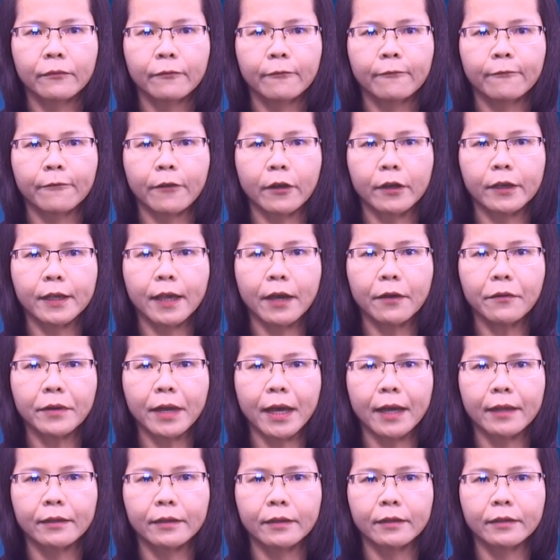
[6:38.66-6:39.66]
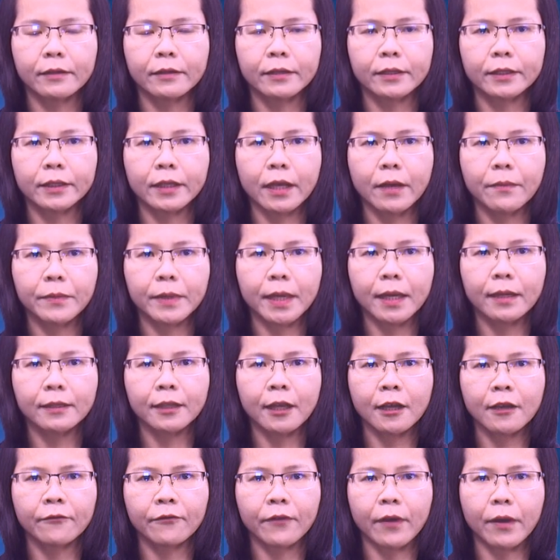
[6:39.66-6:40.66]
Phật giáo Đại Thừa xếp các
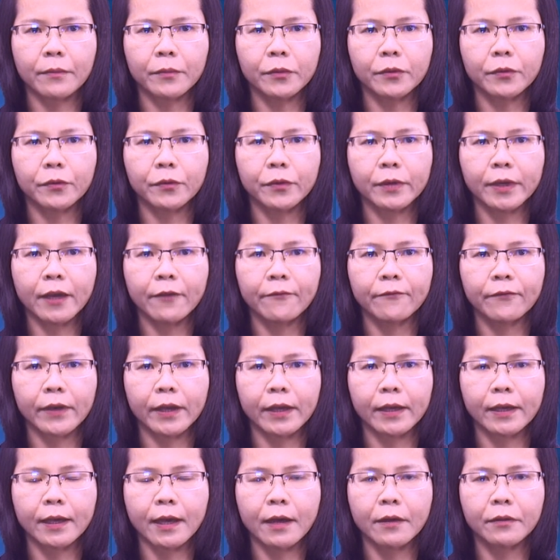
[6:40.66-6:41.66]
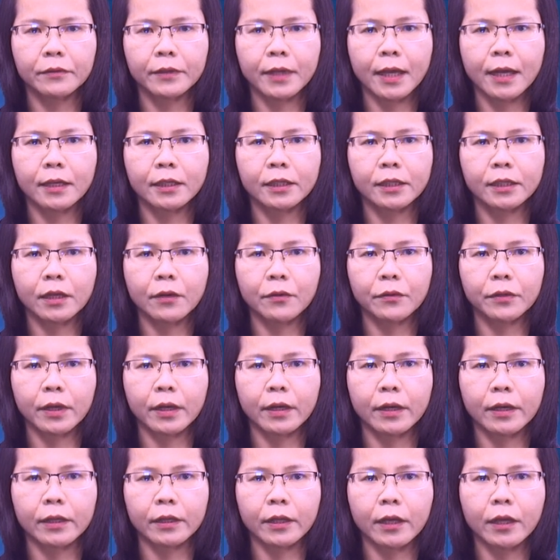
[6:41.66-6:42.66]
tác phẩm của các vị cao tăng sau
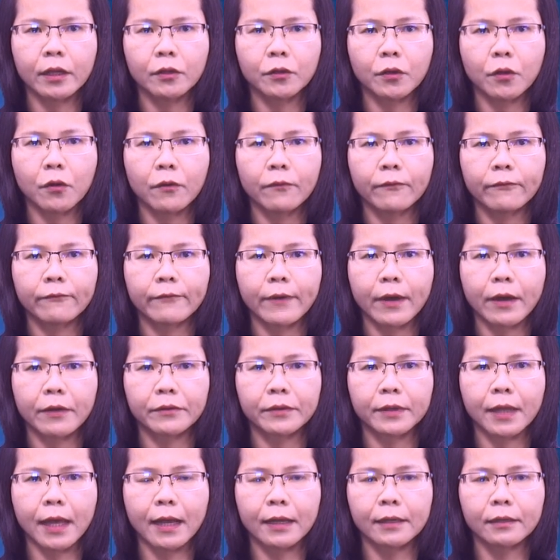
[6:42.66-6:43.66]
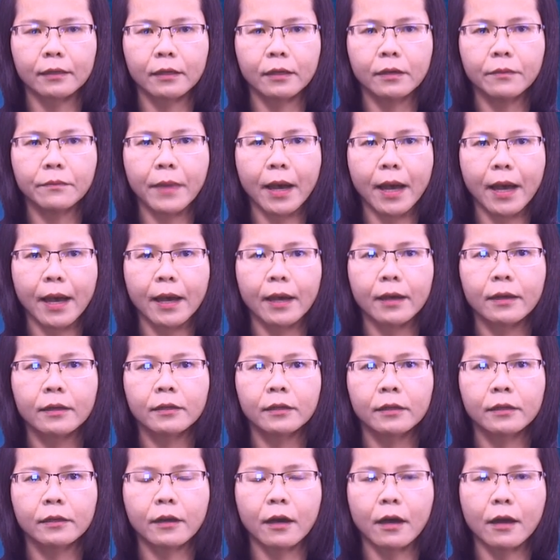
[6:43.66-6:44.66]
thời Thế Tôn vào tạng thứ ba,
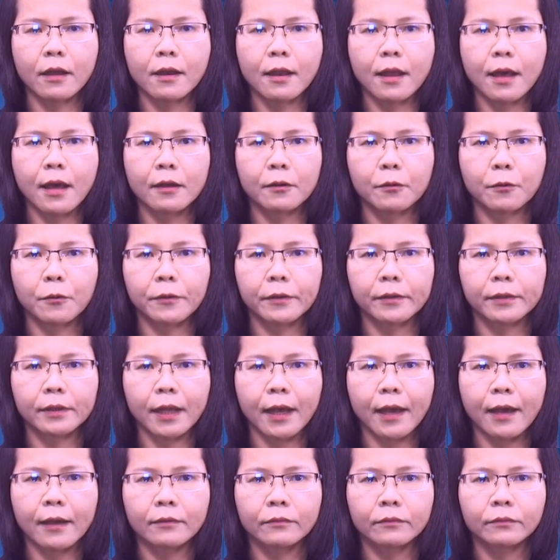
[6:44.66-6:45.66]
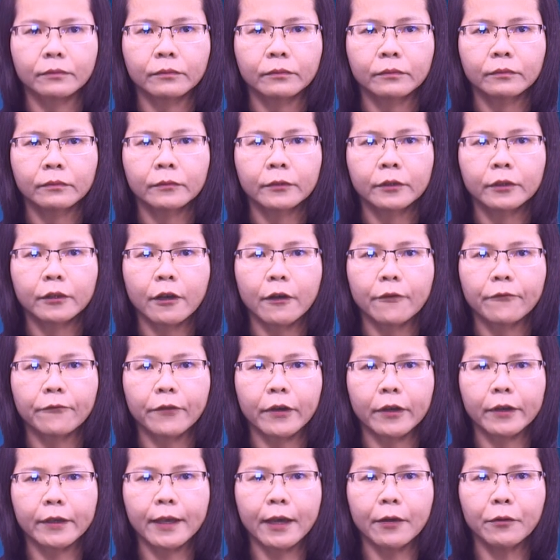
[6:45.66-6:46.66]
gọi là luận tạng. Còn
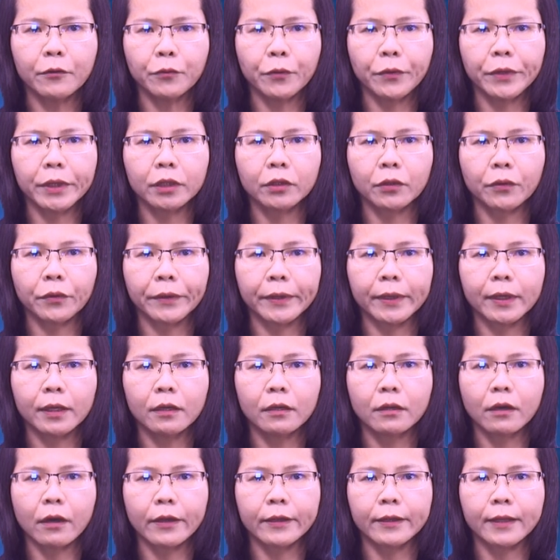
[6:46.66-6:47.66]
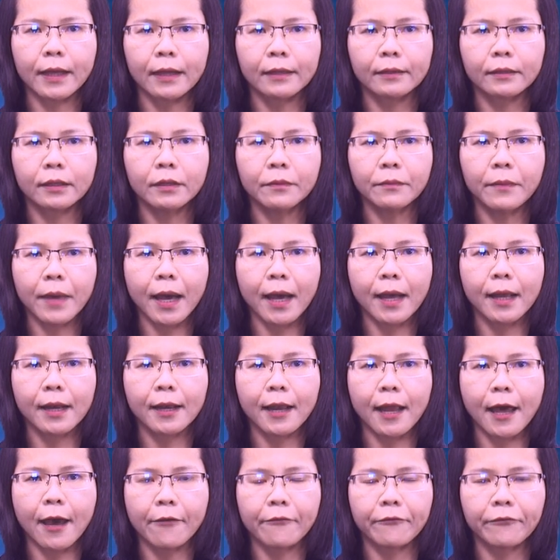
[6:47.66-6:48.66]
Phật giáo Nguyên Thủy gọi tạng thứ ba
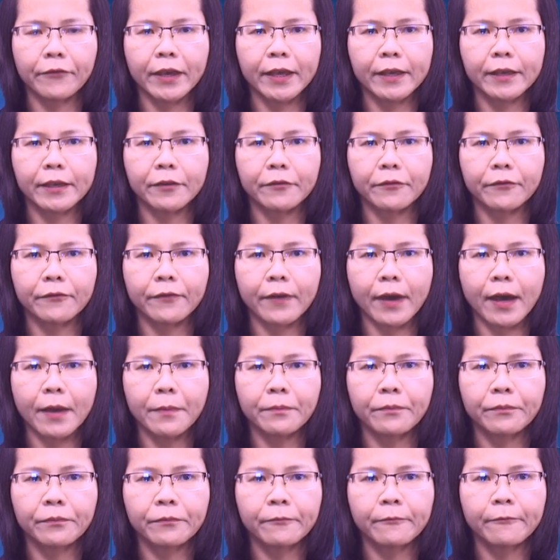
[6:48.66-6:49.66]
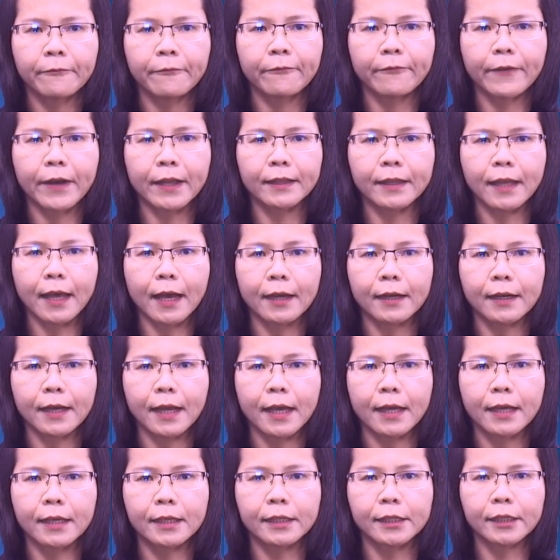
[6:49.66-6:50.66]
là vi diệu pháp, và tạng
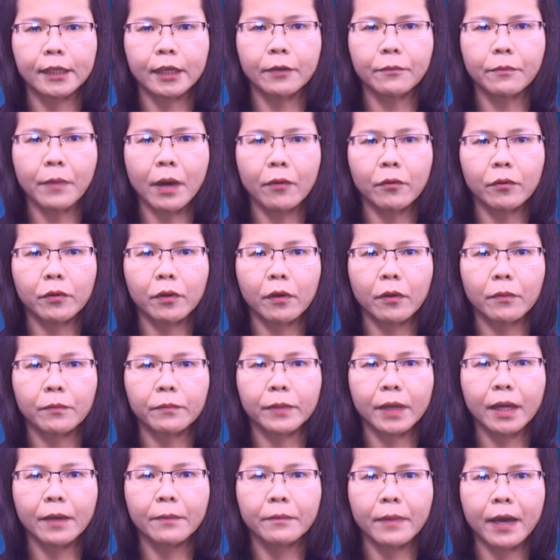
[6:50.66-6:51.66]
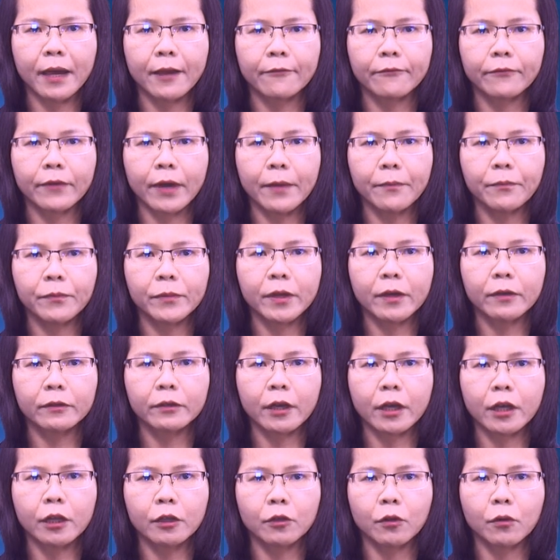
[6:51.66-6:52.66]
này chỉ bao gồm các bài pháp do
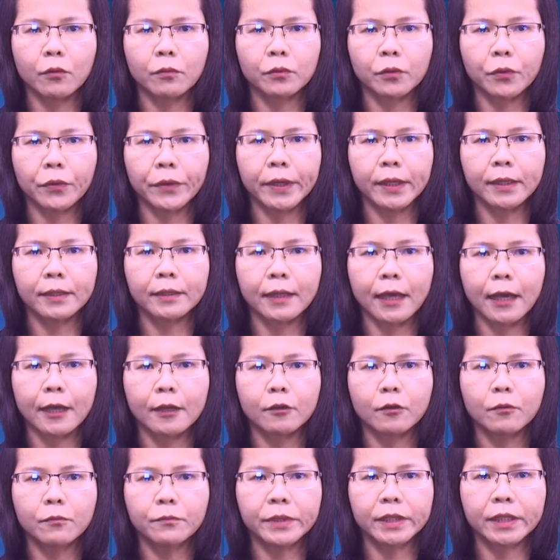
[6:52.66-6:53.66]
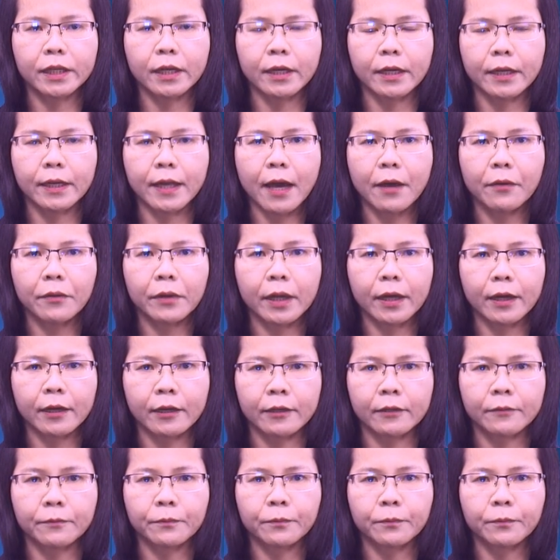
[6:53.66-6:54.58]
Thế Tôn thuyết tại cung trời Đao Lợi.